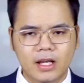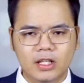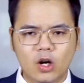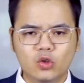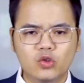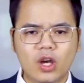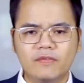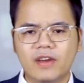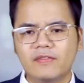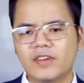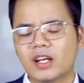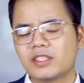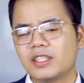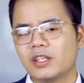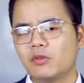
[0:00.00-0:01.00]
Câu chuyện về việc
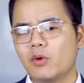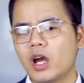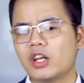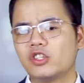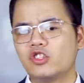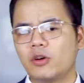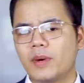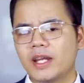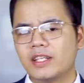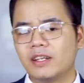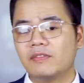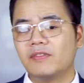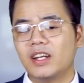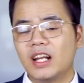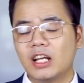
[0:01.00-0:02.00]
chính quyền Joe
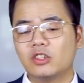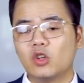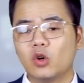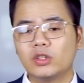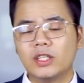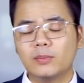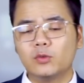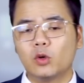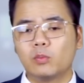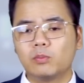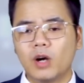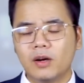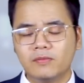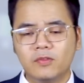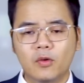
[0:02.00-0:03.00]
Biden và NATO tiếp tục
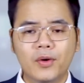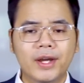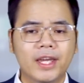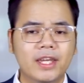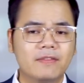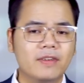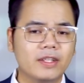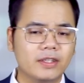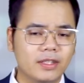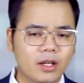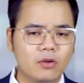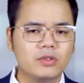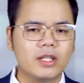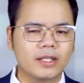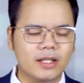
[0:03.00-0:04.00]
bơm vũ khí và
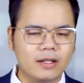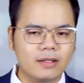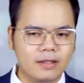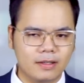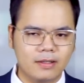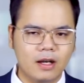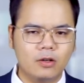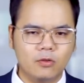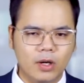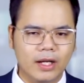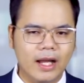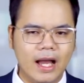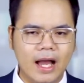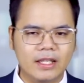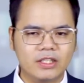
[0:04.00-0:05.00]
tiêu diệt các lực lượng của
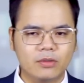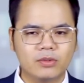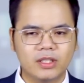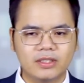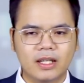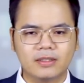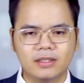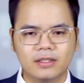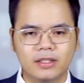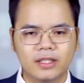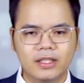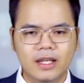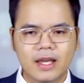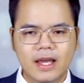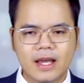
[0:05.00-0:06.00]
Nga trong những tháng tới
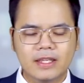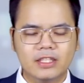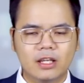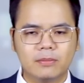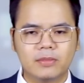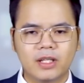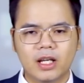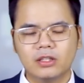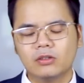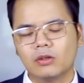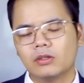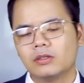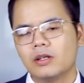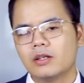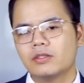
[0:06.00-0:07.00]
nhằm gây
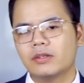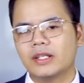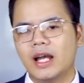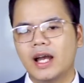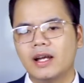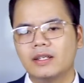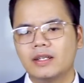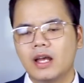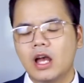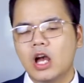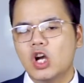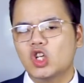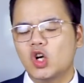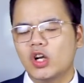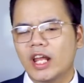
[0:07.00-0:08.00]
tổn thương cho Nga
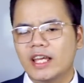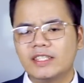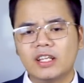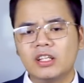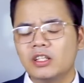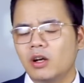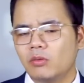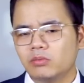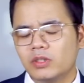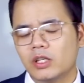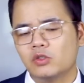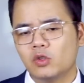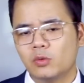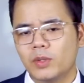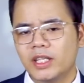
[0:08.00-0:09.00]
có lẽ sẽ không thể
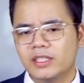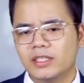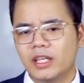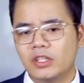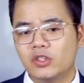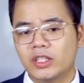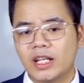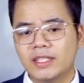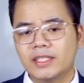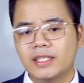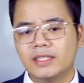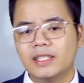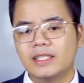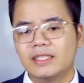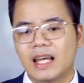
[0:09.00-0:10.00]
giúp ích gì cho các chính
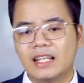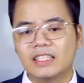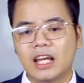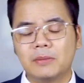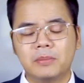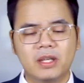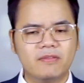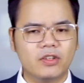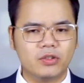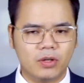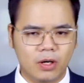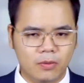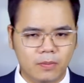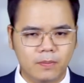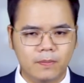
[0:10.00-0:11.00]
trị gia tại Mỹ và châu
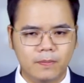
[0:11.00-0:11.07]
Âu.